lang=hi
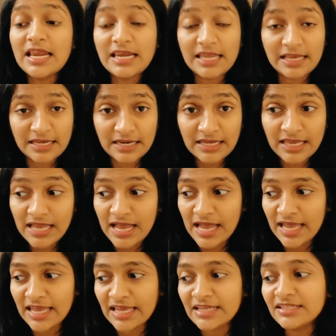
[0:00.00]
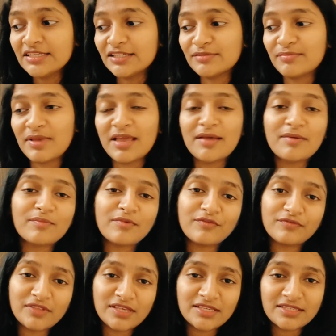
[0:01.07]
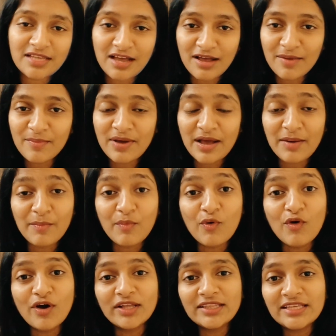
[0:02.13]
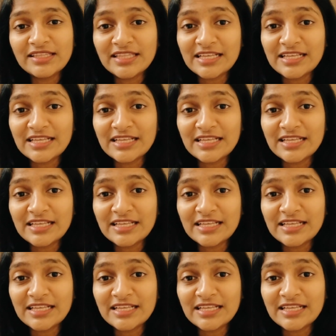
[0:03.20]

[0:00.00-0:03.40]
लेकर के आए हैं जिसमें मुफ्ती साहब आप बहुत ही